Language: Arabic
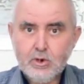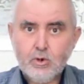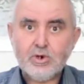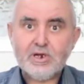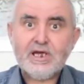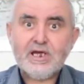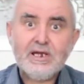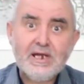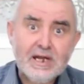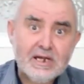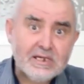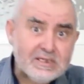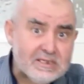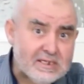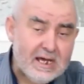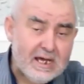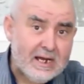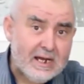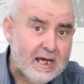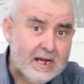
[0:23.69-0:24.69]
ولقينا
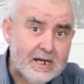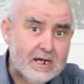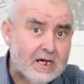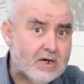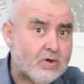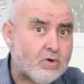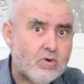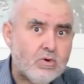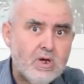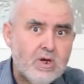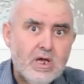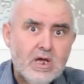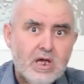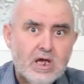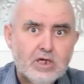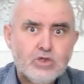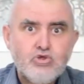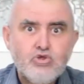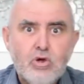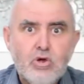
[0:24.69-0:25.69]
راسنا على انه
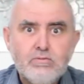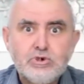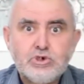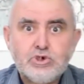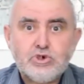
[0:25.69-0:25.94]
هذا النوع من